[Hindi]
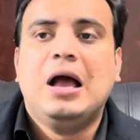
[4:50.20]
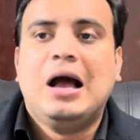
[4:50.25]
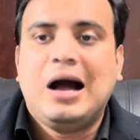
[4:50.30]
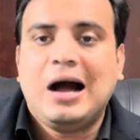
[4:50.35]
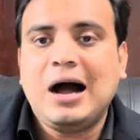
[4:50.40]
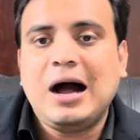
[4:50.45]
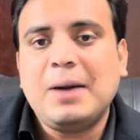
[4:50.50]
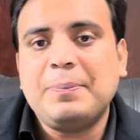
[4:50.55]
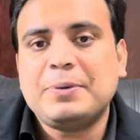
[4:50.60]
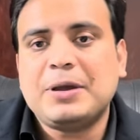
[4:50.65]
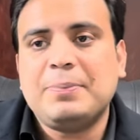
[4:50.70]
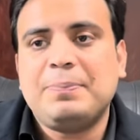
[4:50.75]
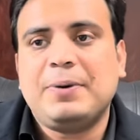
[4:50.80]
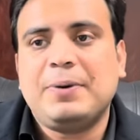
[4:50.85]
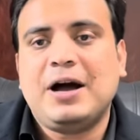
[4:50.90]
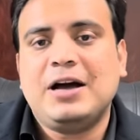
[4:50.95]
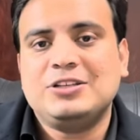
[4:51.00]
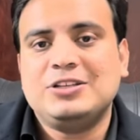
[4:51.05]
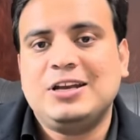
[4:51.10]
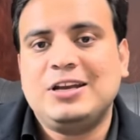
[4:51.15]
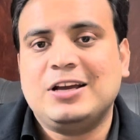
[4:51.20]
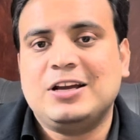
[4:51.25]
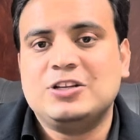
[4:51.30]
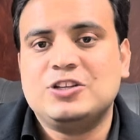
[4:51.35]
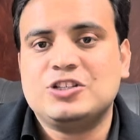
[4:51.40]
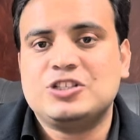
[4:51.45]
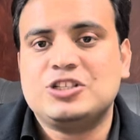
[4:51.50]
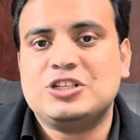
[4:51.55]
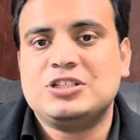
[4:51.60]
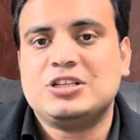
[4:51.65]
आपके पास यानी कि
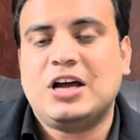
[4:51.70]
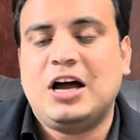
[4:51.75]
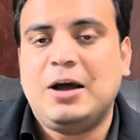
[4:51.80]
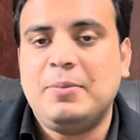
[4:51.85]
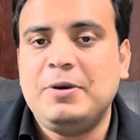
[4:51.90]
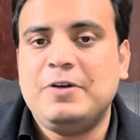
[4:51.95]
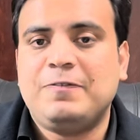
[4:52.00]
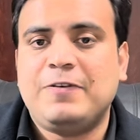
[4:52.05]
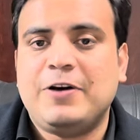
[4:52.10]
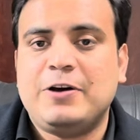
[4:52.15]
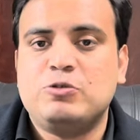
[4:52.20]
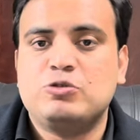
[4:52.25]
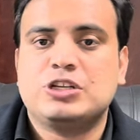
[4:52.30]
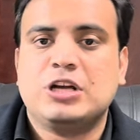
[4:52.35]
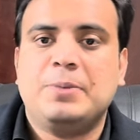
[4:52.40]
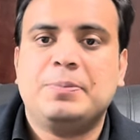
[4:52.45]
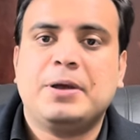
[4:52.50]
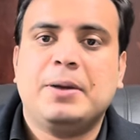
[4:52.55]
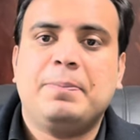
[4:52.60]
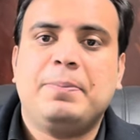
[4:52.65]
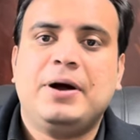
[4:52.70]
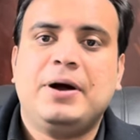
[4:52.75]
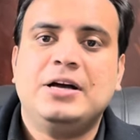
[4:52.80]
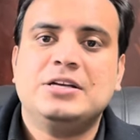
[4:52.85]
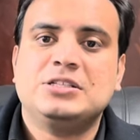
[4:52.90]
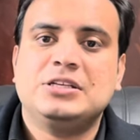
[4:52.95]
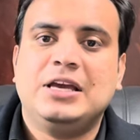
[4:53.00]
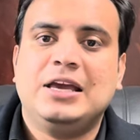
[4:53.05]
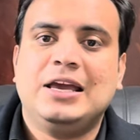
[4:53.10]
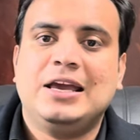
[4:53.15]
जस्टिस आमिर फारूक साहब के
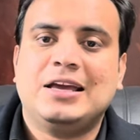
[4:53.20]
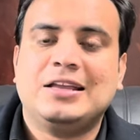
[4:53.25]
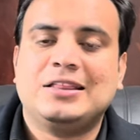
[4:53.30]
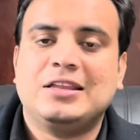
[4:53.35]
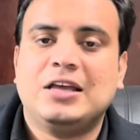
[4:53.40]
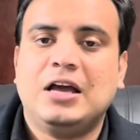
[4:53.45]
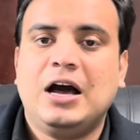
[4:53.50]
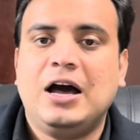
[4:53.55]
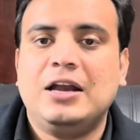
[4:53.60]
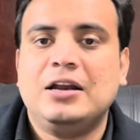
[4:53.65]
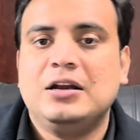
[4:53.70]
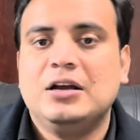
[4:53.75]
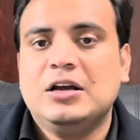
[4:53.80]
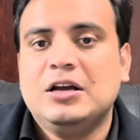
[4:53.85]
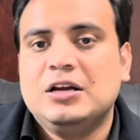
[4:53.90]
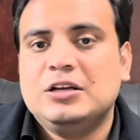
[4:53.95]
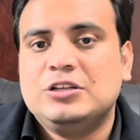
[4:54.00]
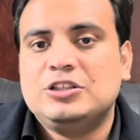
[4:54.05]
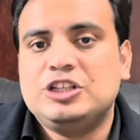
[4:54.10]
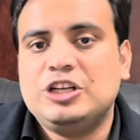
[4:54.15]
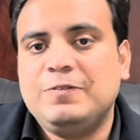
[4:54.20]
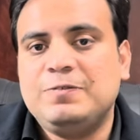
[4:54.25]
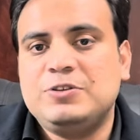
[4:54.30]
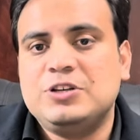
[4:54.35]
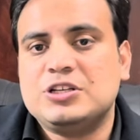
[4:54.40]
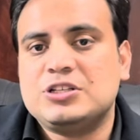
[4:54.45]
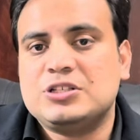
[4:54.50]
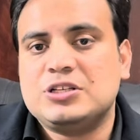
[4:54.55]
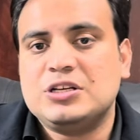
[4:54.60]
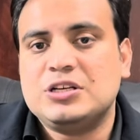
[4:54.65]
पास ये इख्तियार चीफ
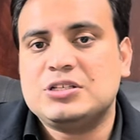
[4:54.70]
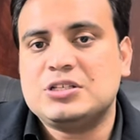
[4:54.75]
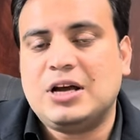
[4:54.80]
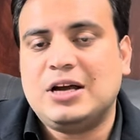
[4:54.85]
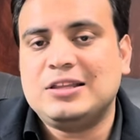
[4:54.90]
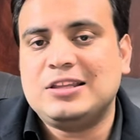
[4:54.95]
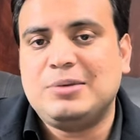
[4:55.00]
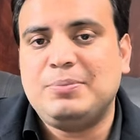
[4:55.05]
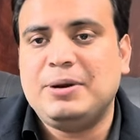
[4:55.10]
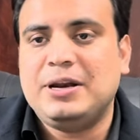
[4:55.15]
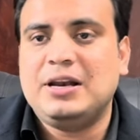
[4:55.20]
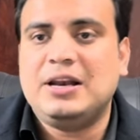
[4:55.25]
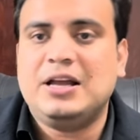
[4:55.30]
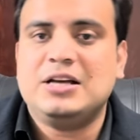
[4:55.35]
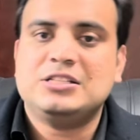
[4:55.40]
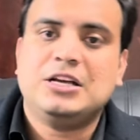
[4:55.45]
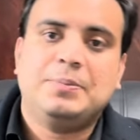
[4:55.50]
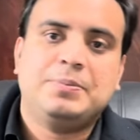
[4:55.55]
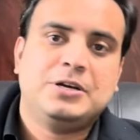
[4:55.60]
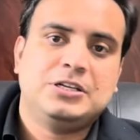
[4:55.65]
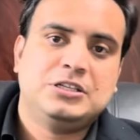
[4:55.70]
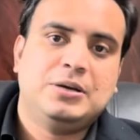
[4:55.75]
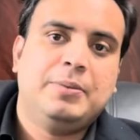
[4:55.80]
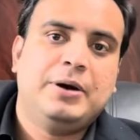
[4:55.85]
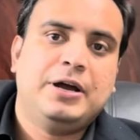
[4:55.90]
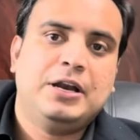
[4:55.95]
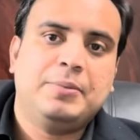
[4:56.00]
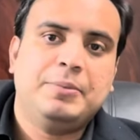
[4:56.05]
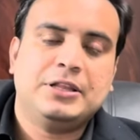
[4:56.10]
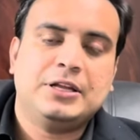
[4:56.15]
जस्टिस अतर मिनल्ला साहब के
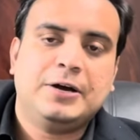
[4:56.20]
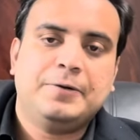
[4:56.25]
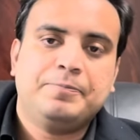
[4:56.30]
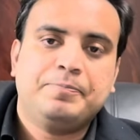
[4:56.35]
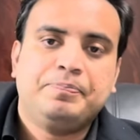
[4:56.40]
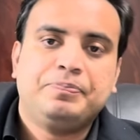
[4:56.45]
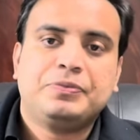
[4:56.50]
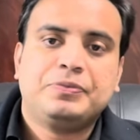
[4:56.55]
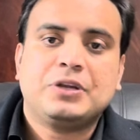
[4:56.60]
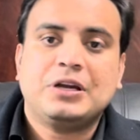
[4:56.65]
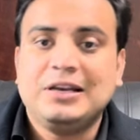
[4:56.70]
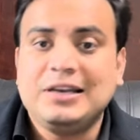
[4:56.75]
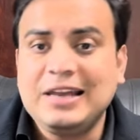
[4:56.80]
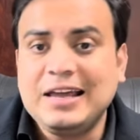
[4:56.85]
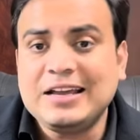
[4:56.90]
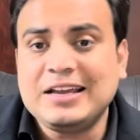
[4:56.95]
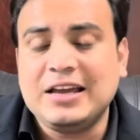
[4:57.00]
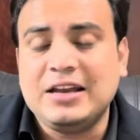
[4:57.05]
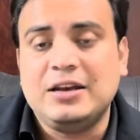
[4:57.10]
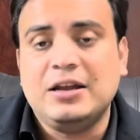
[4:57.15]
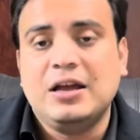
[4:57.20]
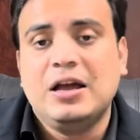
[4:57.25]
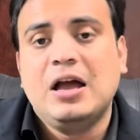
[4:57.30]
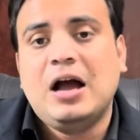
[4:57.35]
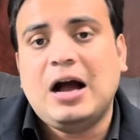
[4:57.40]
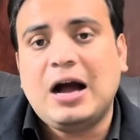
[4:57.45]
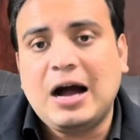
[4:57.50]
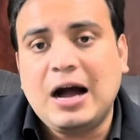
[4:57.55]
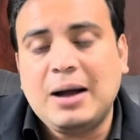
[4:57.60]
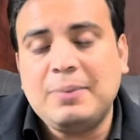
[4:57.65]
जमाने में था लेकिन
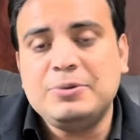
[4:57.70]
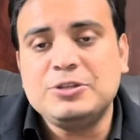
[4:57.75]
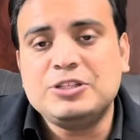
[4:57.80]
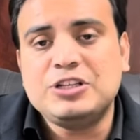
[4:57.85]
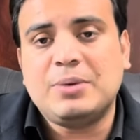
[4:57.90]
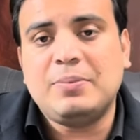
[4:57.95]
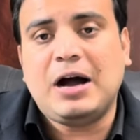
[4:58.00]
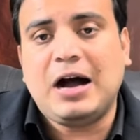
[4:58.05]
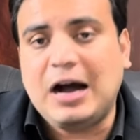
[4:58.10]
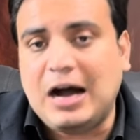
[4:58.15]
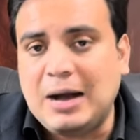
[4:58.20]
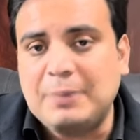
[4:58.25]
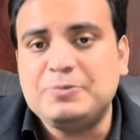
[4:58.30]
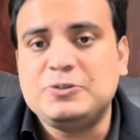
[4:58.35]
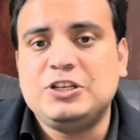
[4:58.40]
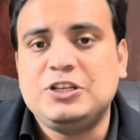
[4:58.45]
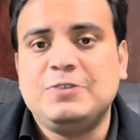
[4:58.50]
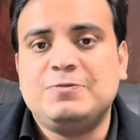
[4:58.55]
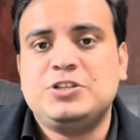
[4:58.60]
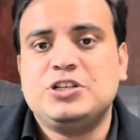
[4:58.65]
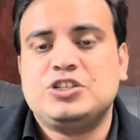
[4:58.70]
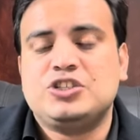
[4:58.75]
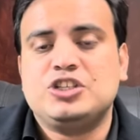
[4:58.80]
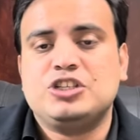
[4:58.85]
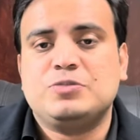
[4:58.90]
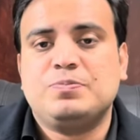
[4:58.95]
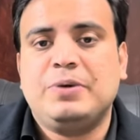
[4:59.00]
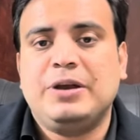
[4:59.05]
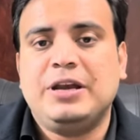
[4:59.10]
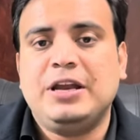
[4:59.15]
अब जब आप चीफ
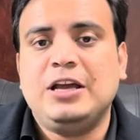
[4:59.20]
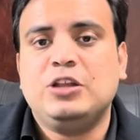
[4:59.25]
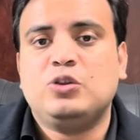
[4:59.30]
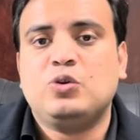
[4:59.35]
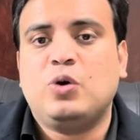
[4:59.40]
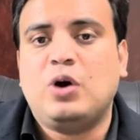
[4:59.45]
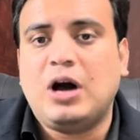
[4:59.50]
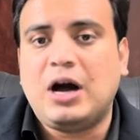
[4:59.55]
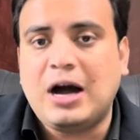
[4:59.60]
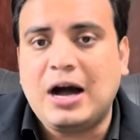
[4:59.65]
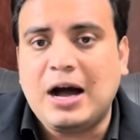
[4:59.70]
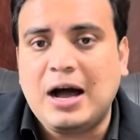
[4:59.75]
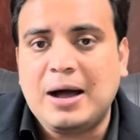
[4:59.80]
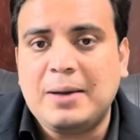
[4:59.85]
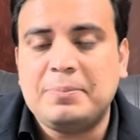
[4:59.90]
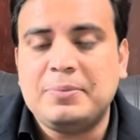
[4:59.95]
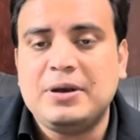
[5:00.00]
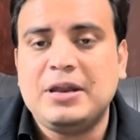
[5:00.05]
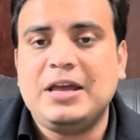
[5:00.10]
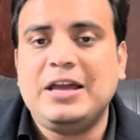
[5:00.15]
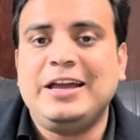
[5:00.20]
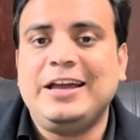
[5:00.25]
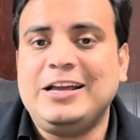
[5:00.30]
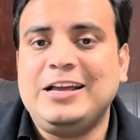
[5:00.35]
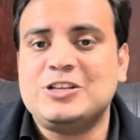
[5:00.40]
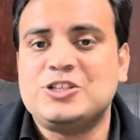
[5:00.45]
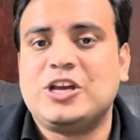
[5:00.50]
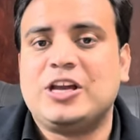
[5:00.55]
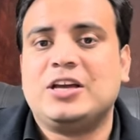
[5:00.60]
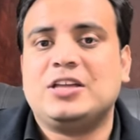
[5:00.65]
जस्टिस बने तो आपने
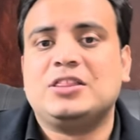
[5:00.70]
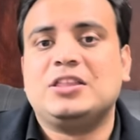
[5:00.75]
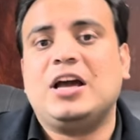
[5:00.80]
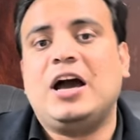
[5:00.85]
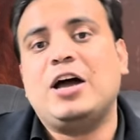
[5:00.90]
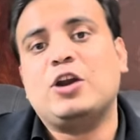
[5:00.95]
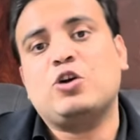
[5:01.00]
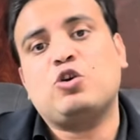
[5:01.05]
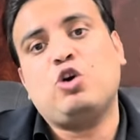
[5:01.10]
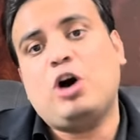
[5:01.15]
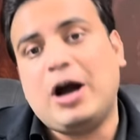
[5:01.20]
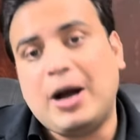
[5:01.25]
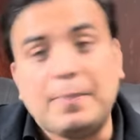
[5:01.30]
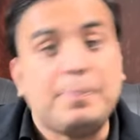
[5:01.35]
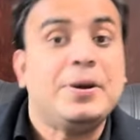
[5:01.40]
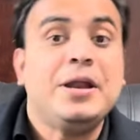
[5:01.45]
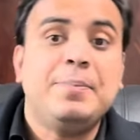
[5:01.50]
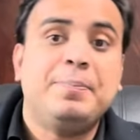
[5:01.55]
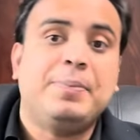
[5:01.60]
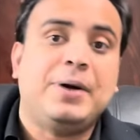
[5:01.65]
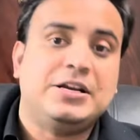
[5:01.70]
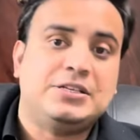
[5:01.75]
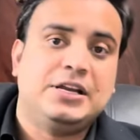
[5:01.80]
इस इख्तियार को अपने पास